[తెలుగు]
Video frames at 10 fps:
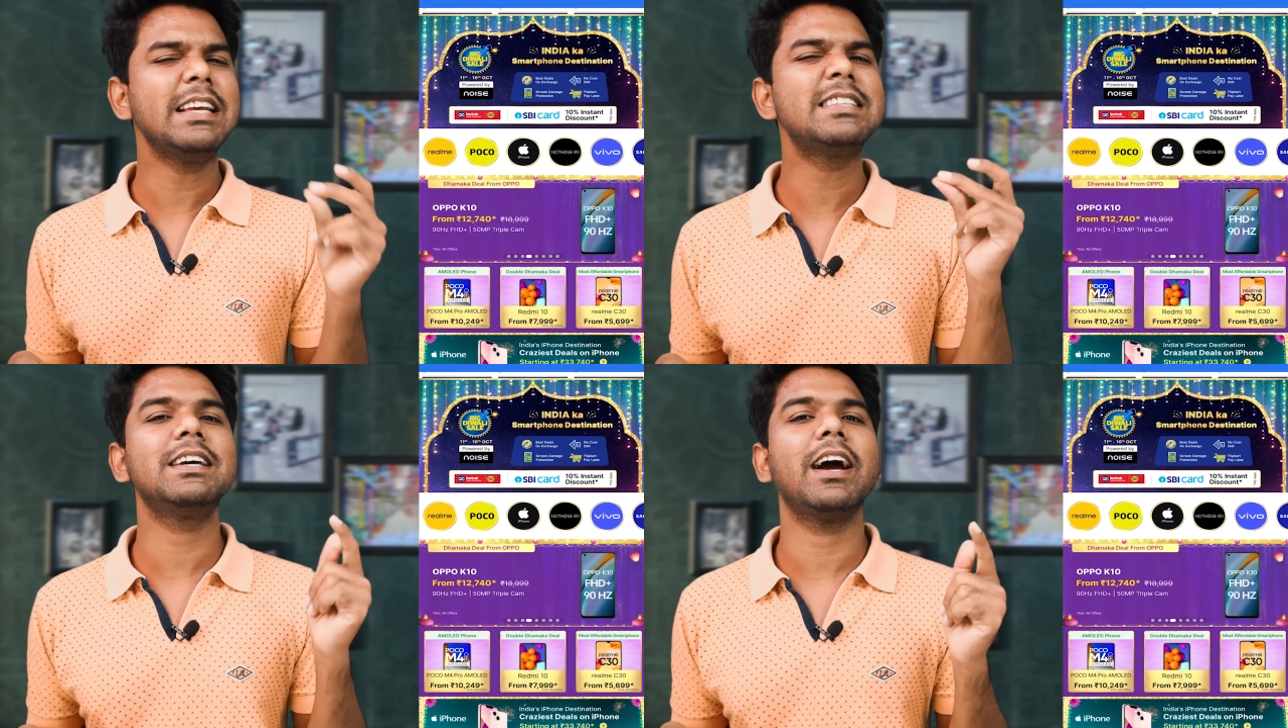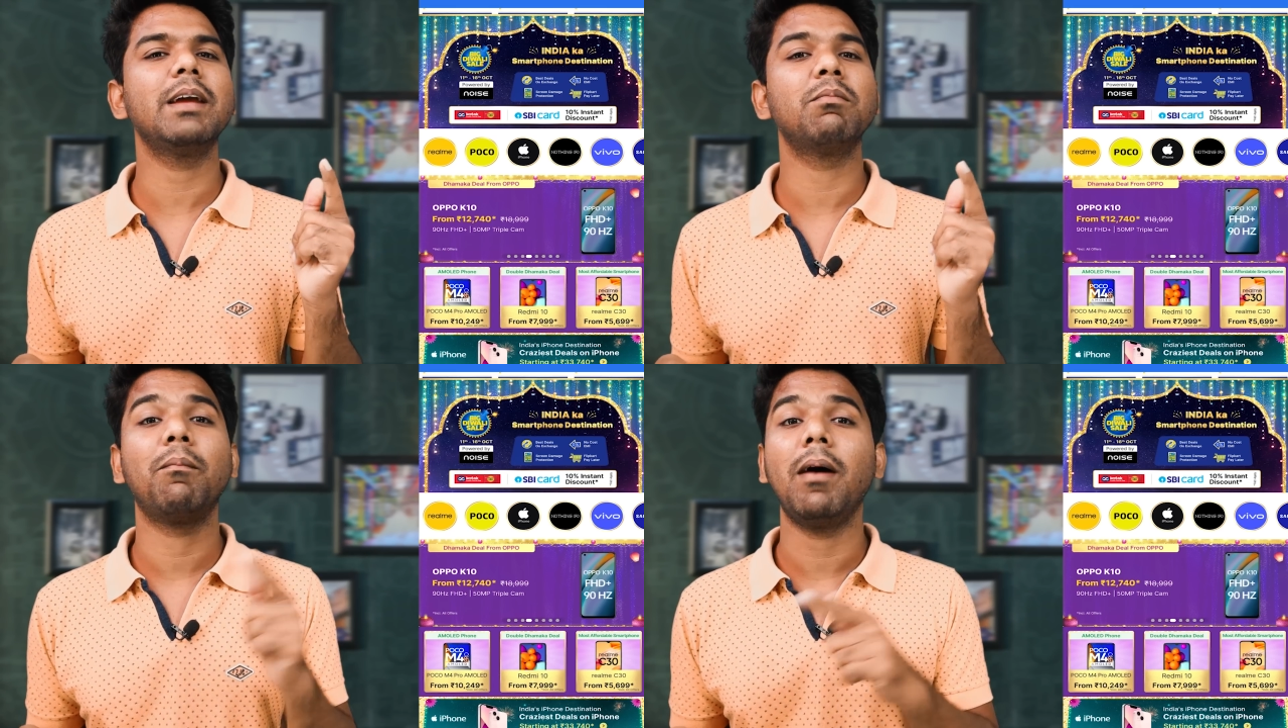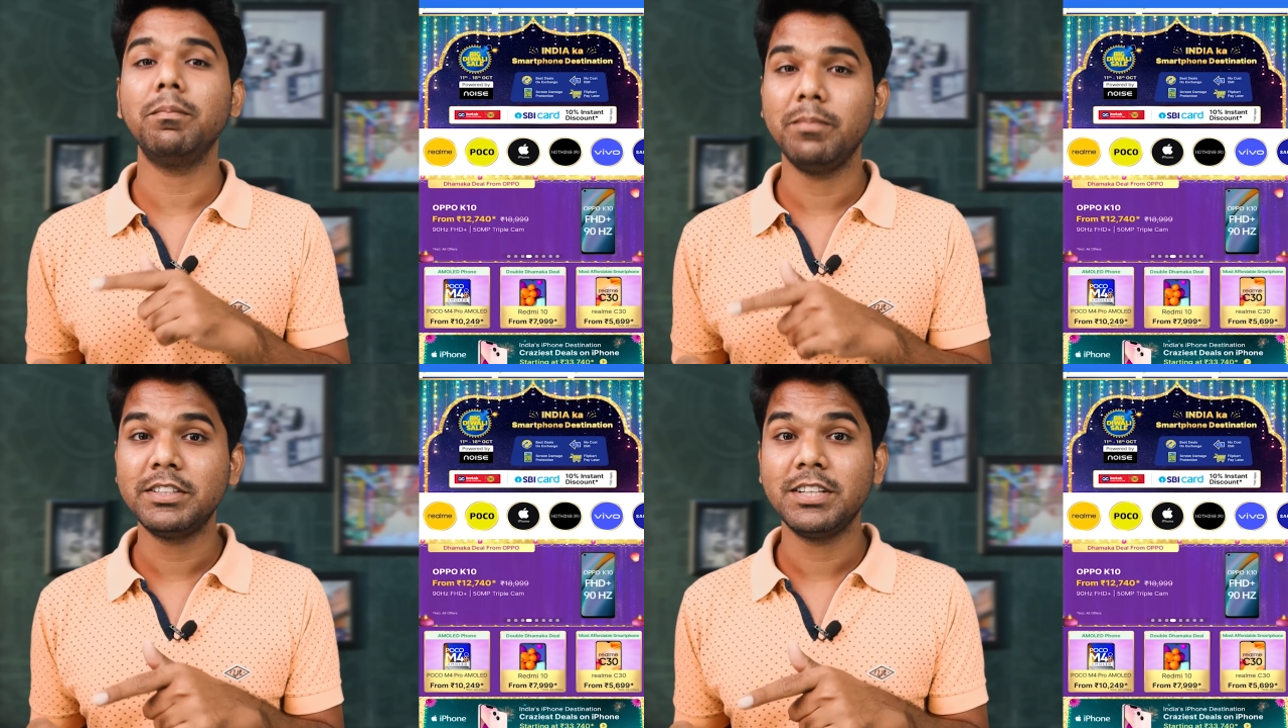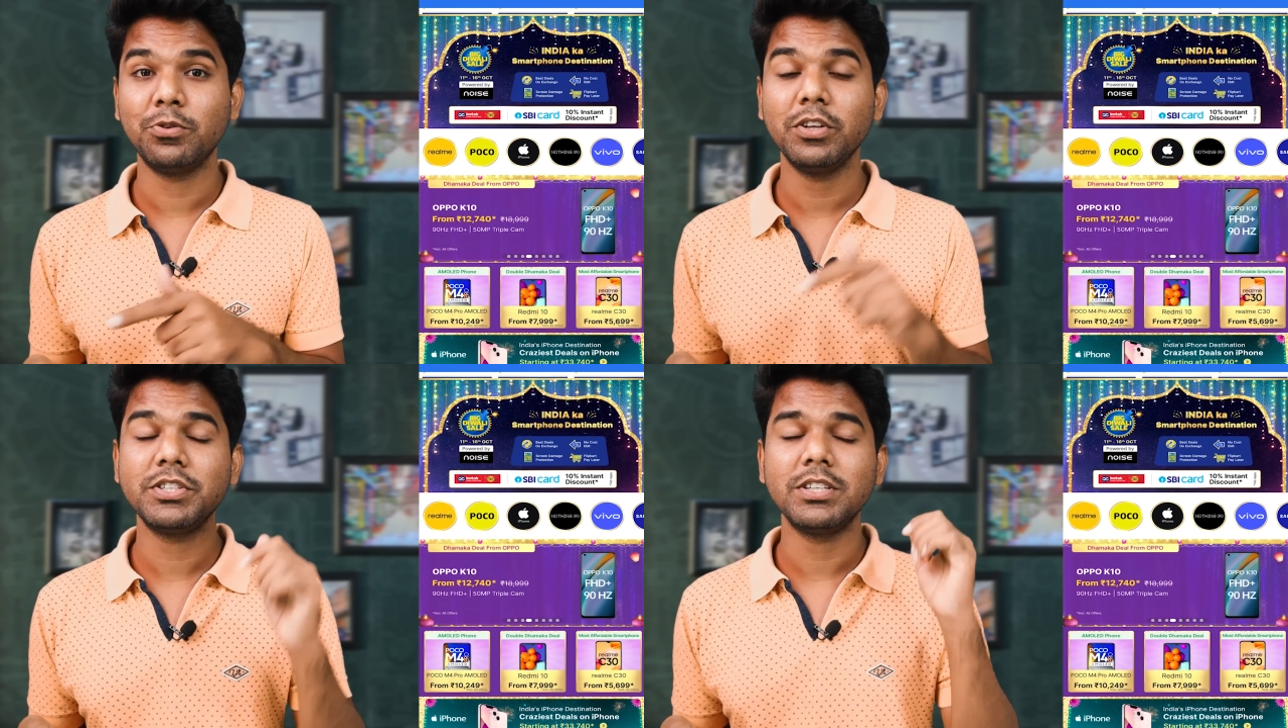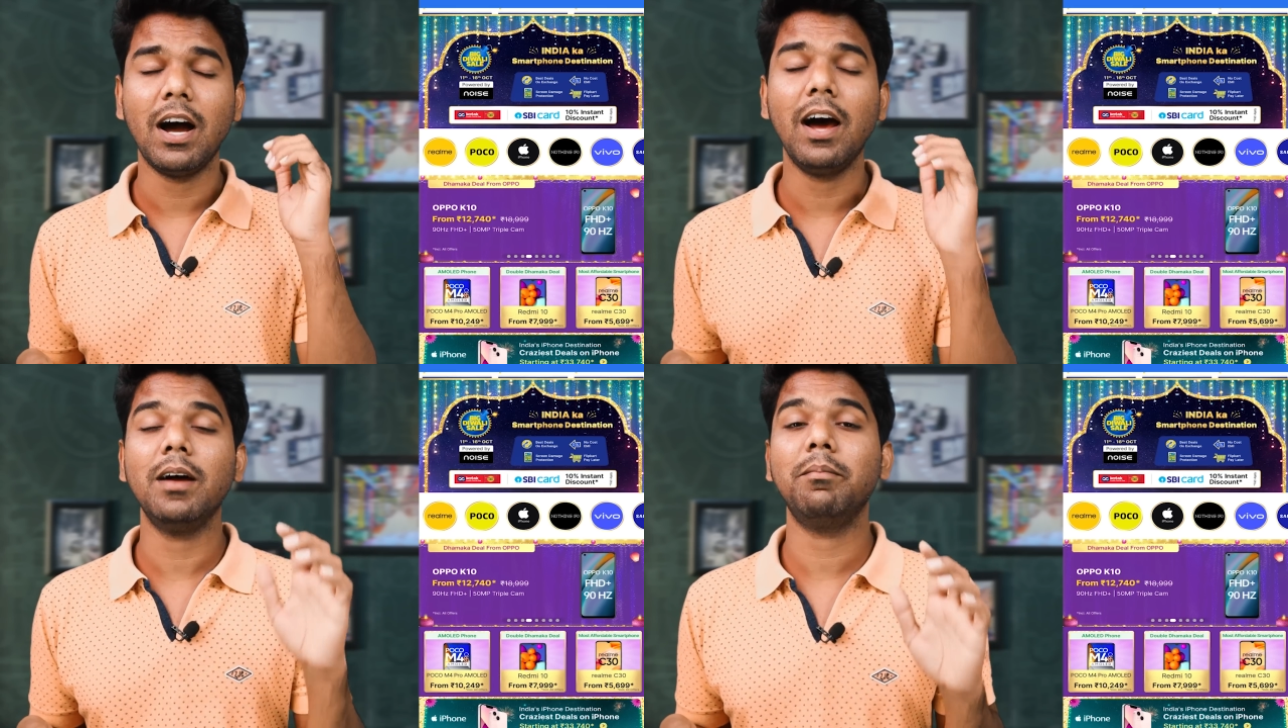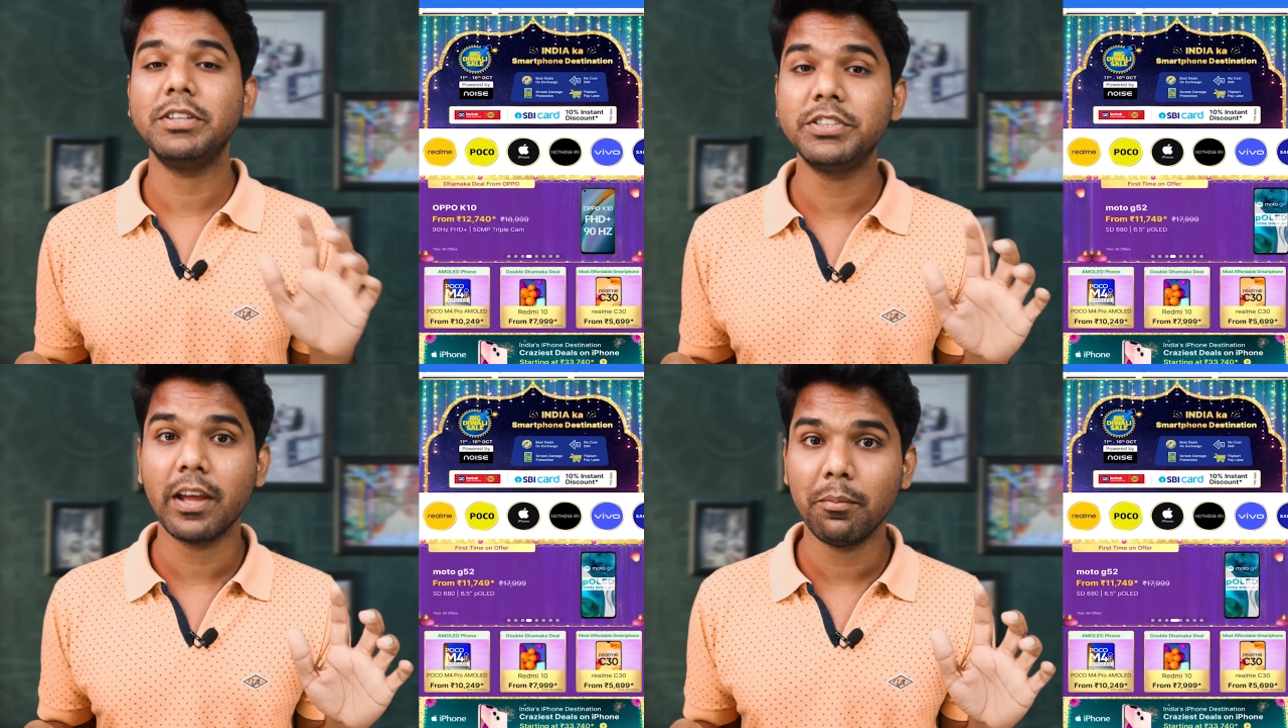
ఈజీగా ఈ మొబైల్ బీట్ చేస్తుంది చాలా మంచి